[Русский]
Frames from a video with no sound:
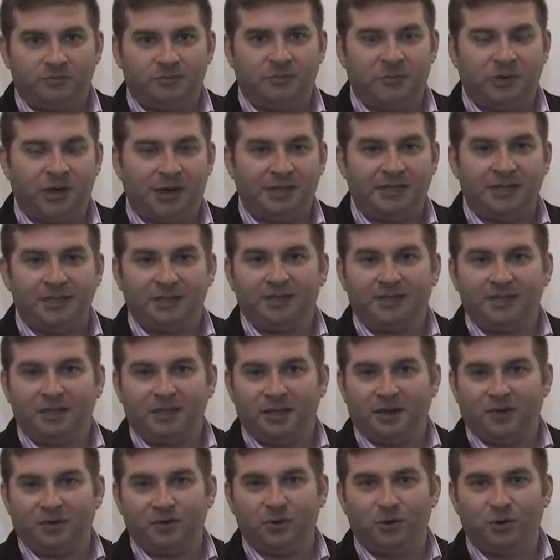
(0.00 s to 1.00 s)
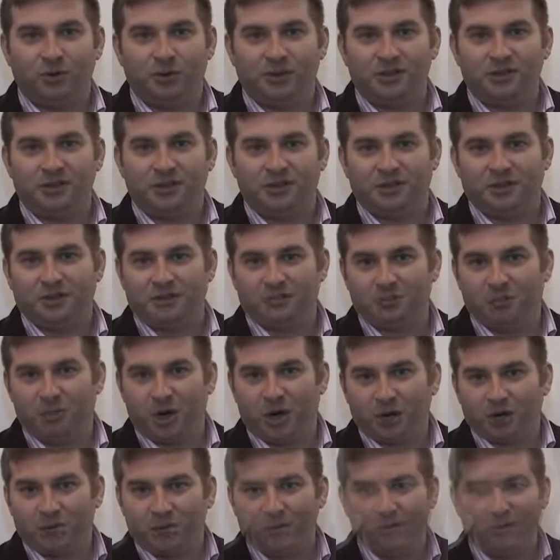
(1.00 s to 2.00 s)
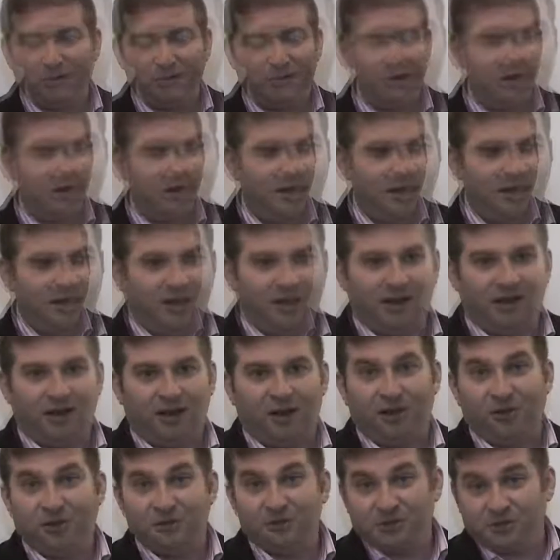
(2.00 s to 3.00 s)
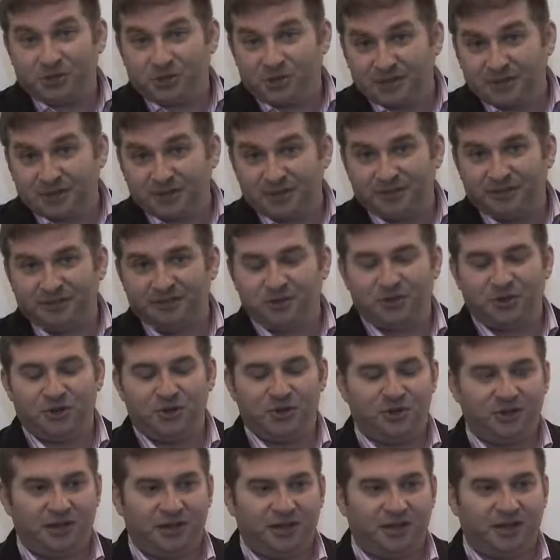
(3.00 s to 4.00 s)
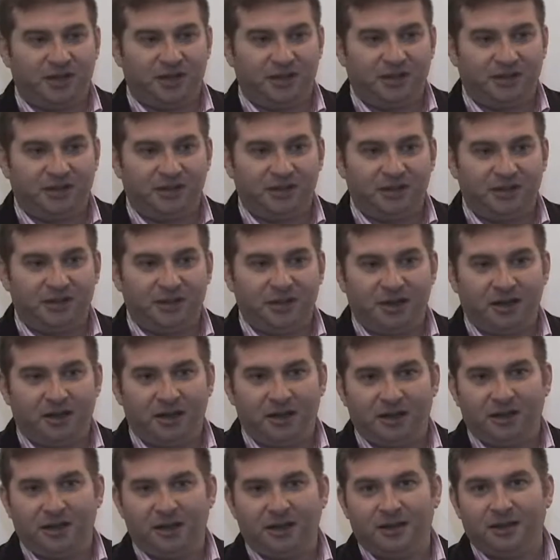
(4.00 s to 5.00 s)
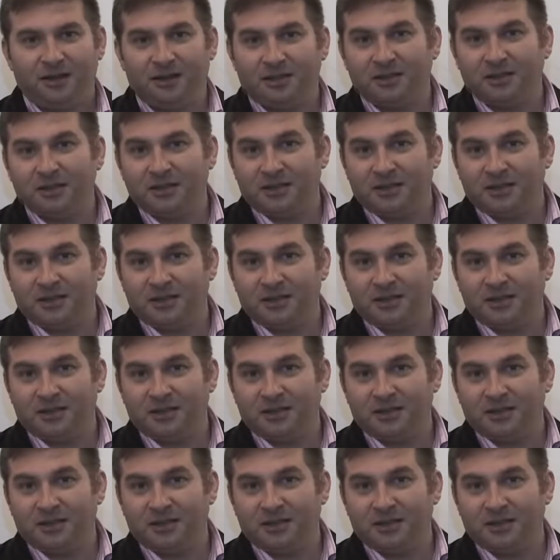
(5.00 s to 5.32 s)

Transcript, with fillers: Родился я в городе Баку, а, учился в Нью-Йорке на